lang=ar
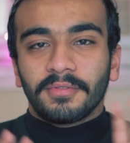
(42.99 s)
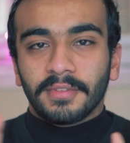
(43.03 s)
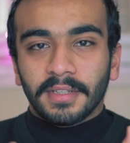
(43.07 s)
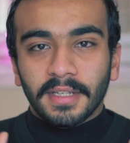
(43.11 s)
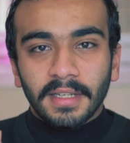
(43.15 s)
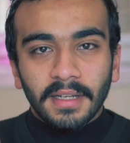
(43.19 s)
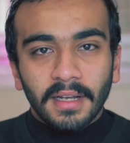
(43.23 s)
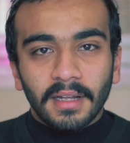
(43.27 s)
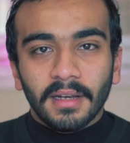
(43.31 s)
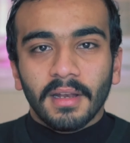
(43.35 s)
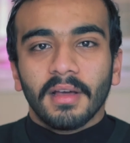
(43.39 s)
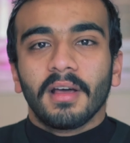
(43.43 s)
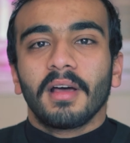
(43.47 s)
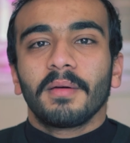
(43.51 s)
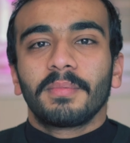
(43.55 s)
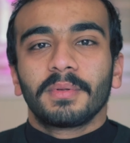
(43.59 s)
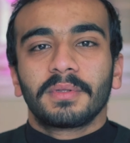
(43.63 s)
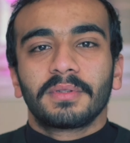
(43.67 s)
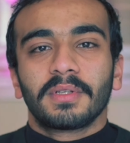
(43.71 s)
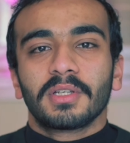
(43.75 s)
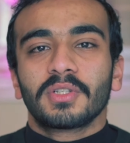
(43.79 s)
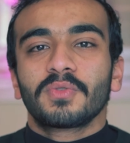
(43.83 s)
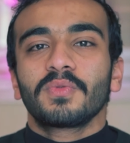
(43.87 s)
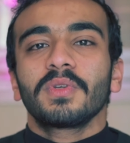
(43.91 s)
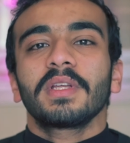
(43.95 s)
ليها علاقه
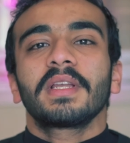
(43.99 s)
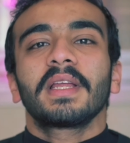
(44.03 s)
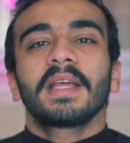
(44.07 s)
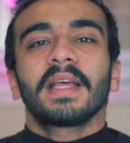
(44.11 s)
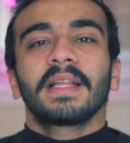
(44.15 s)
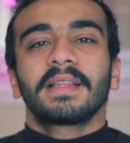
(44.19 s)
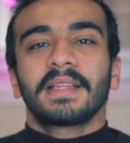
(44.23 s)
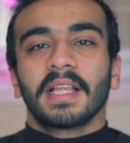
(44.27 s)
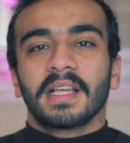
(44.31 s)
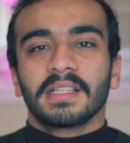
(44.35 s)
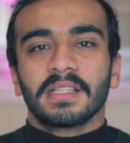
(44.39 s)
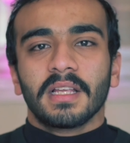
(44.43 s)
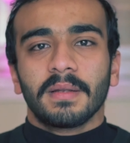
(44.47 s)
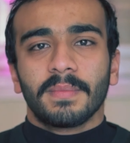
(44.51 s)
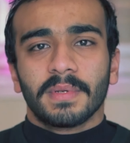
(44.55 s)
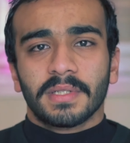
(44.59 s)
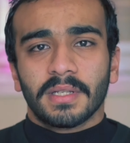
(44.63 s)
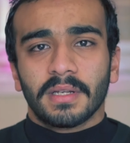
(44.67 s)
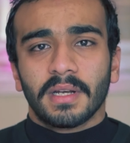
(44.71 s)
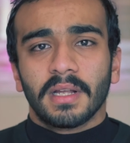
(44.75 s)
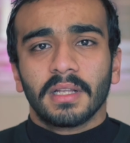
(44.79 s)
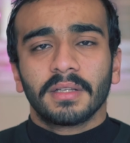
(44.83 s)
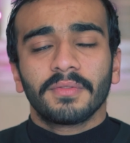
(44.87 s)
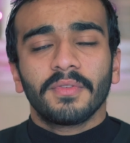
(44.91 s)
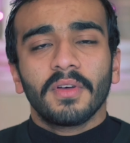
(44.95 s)
بالتصوير هي التغذيه
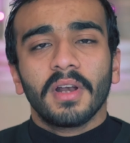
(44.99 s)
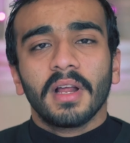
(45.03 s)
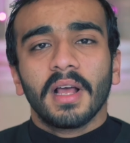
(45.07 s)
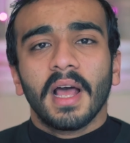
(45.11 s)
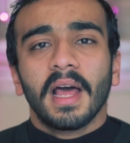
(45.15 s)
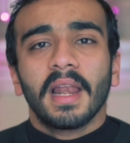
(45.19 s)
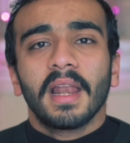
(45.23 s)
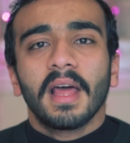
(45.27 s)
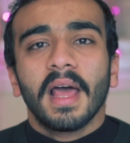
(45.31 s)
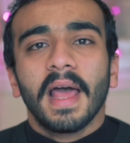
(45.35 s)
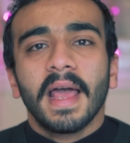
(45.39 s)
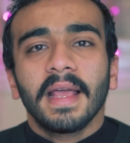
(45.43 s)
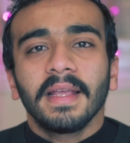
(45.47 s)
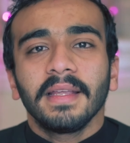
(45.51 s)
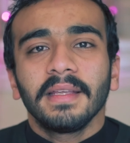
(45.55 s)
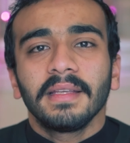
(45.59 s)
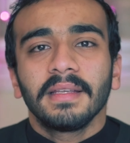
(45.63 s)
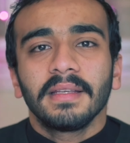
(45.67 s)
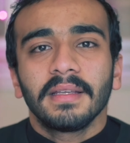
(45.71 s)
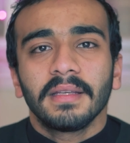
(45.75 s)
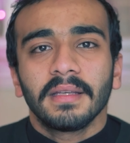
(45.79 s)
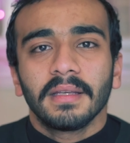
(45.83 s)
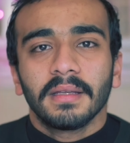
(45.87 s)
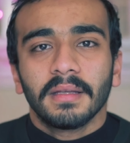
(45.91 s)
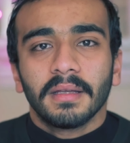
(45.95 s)
البصريه اتفرج على
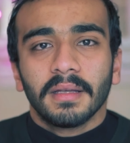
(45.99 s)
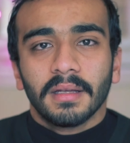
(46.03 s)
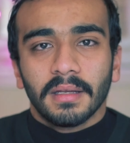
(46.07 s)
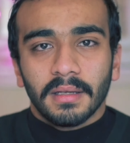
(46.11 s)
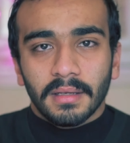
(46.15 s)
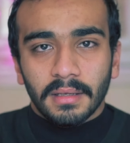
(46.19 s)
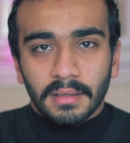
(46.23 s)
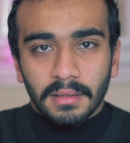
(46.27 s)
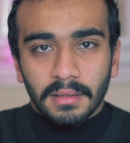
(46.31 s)
اي